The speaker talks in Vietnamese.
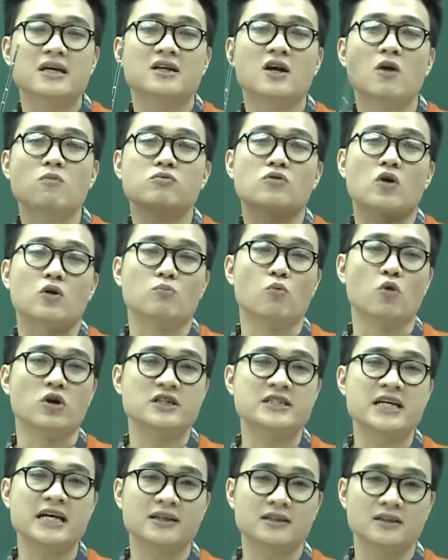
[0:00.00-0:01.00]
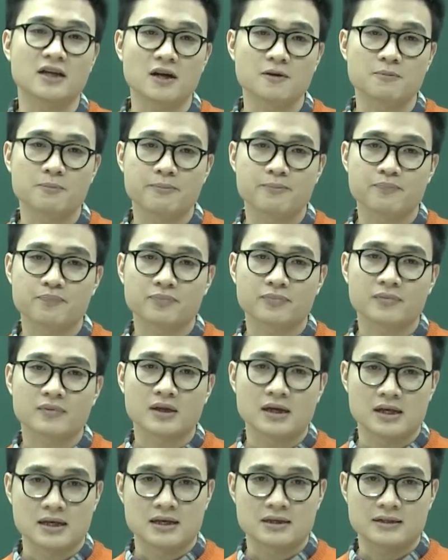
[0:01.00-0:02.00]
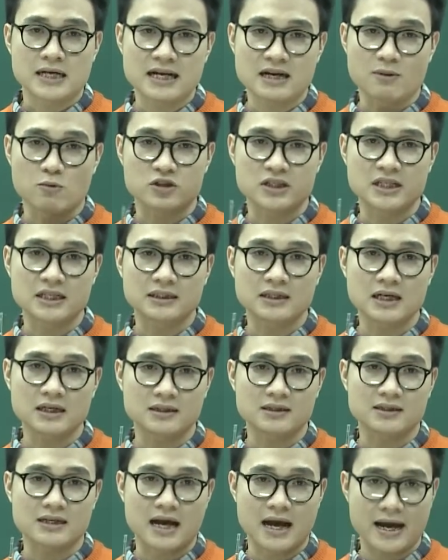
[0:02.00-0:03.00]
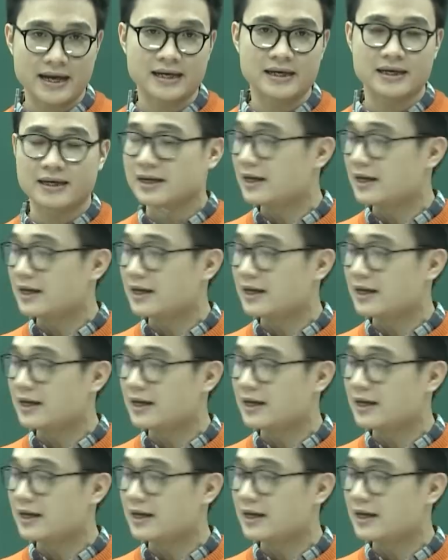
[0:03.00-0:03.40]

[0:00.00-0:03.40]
không còn muốn chết nữa. Đây là một chi tiết là hay.